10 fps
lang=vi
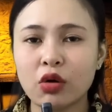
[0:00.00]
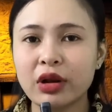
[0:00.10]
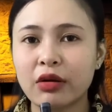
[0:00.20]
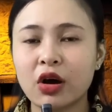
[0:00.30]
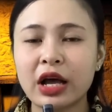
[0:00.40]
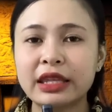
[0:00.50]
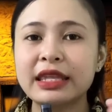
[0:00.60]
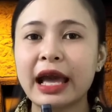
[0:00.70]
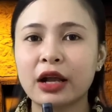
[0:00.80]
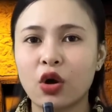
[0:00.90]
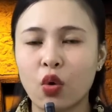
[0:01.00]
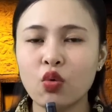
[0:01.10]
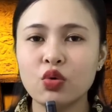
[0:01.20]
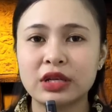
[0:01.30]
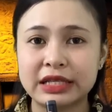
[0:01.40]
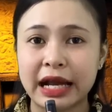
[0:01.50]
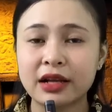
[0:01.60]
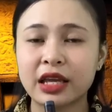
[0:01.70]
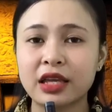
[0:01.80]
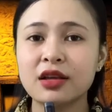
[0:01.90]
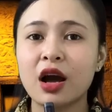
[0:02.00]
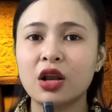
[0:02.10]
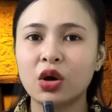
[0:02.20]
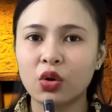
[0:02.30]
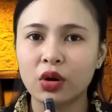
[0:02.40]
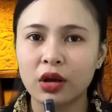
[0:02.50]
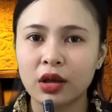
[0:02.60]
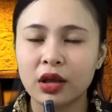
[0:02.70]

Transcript: chỗ nào đó ảnh giăng ngủ thì sẵn nghỉ ngơi luôn.